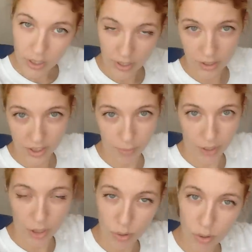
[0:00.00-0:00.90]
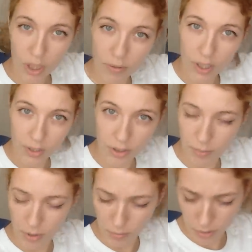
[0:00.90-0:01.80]
Сейчас, кстати, покажу, как выглядят
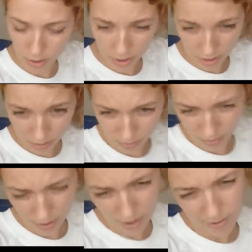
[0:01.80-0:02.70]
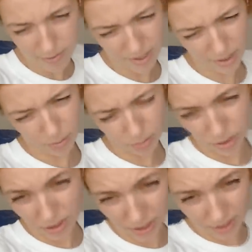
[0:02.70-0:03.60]
мои волосы а,
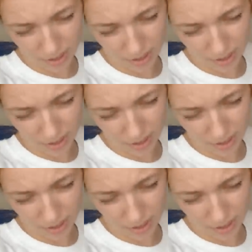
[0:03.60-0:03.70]
распущенные.